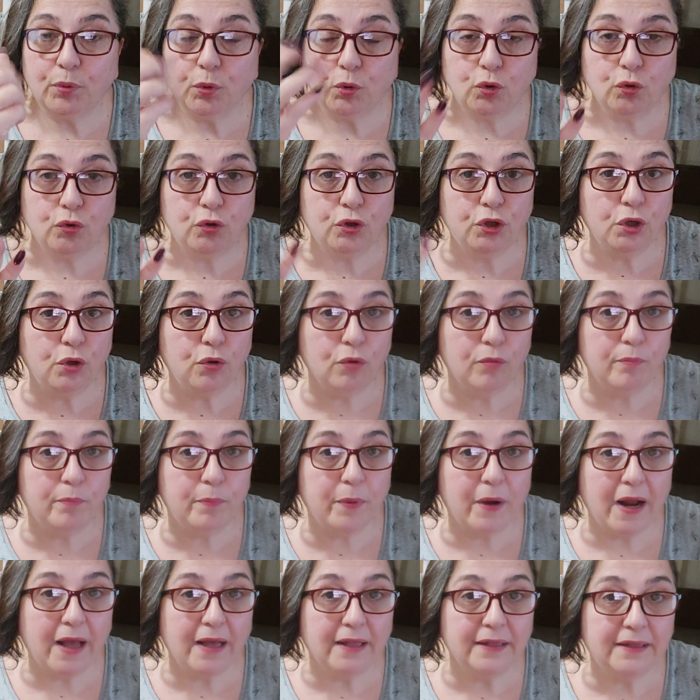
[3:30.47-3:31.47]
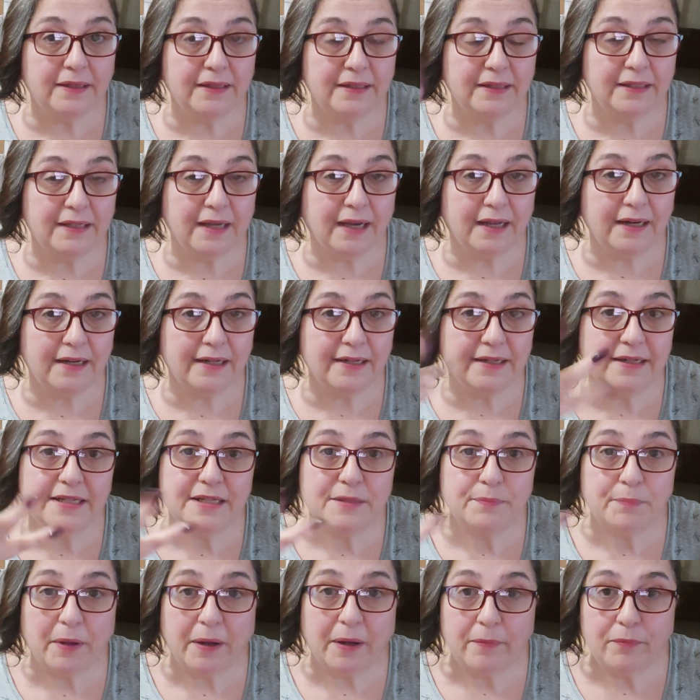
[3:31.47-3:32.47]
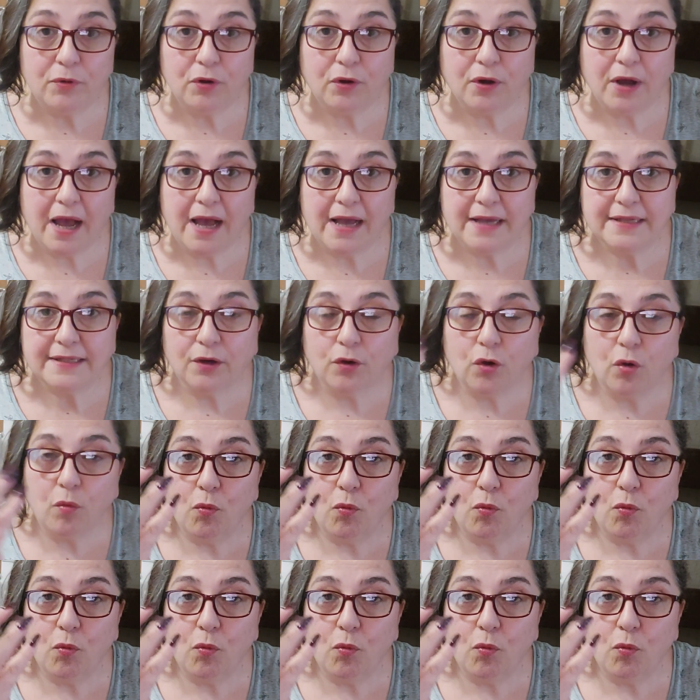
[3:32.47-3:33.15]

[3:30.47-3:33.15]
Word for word: prodotti comprati al risparmio casa,